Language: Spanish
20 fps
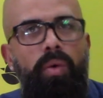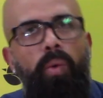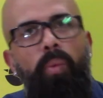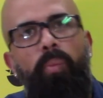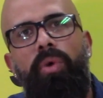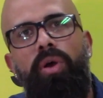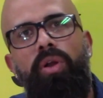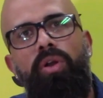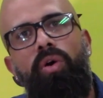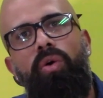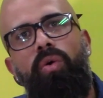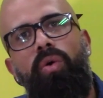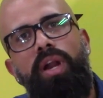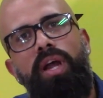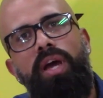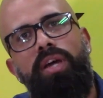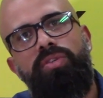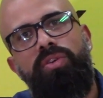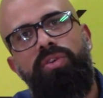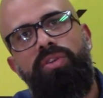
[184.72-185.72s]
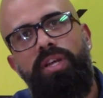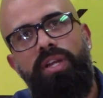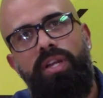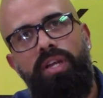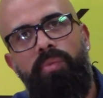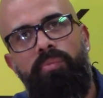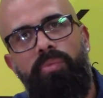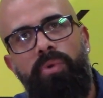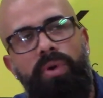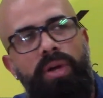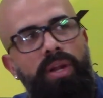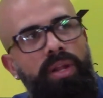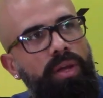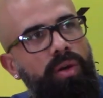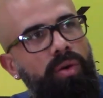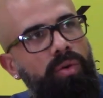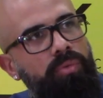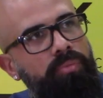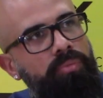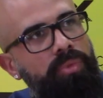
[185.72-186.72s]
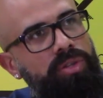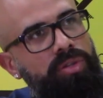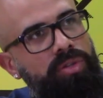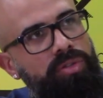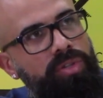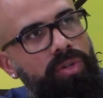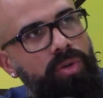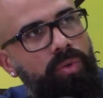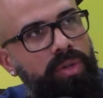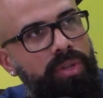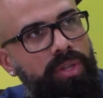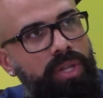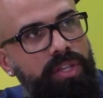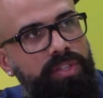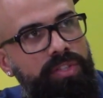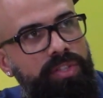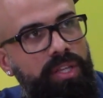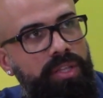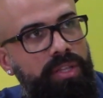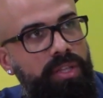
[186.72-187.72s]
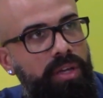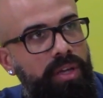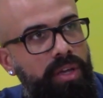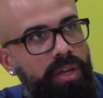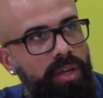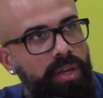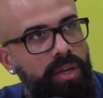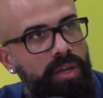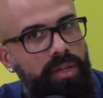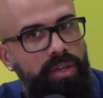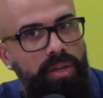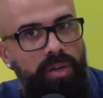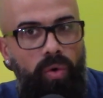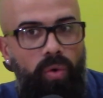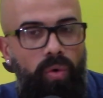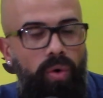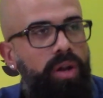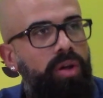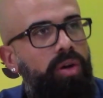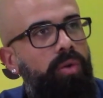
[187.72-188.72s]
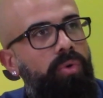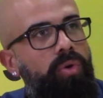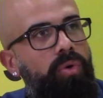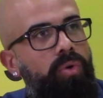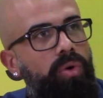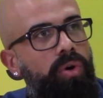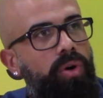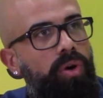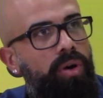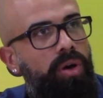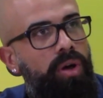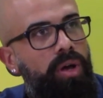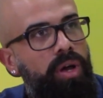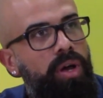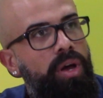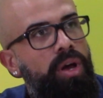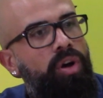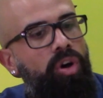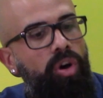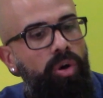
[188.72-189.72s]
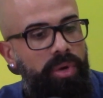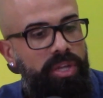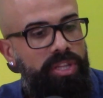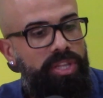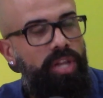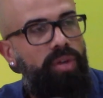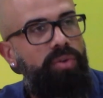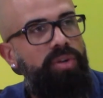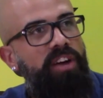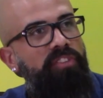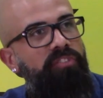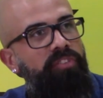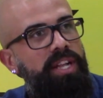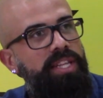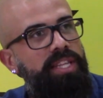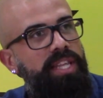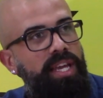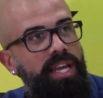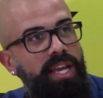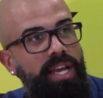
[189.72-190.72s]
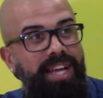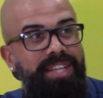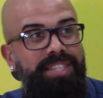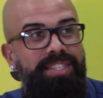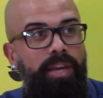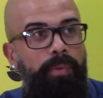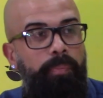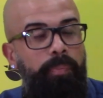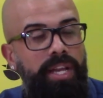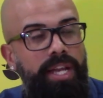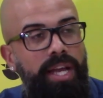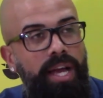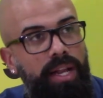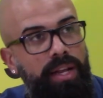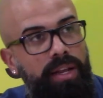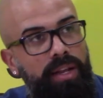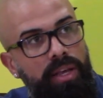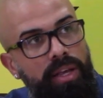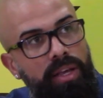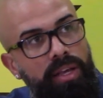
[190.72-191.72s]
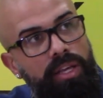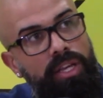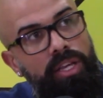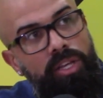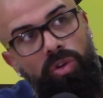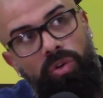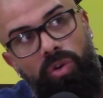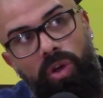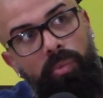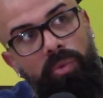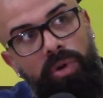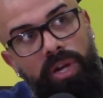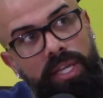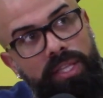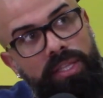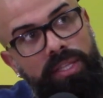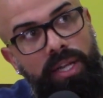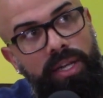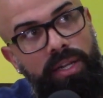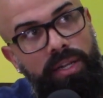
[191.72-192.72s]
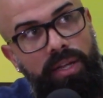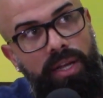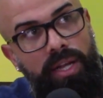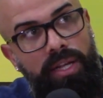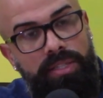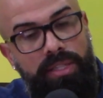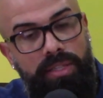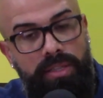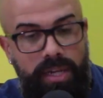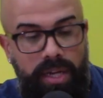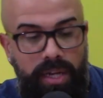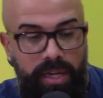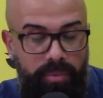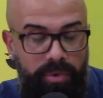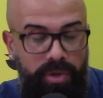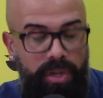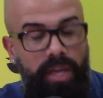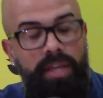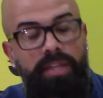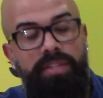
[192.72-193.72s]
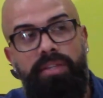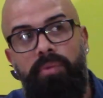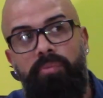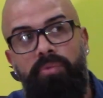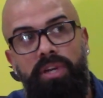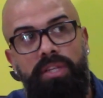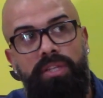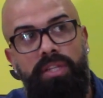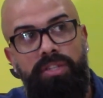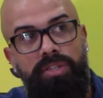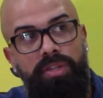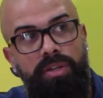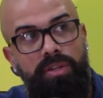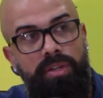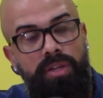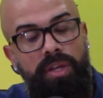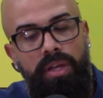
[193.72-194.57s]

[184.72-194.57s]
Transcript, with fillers: verlo jugar a Johnny Campo Verde con un metro cincuenta y y jugar como jugó, cometer una falta que casi es penal y no lo molestan al central, porque ahí esa molestación.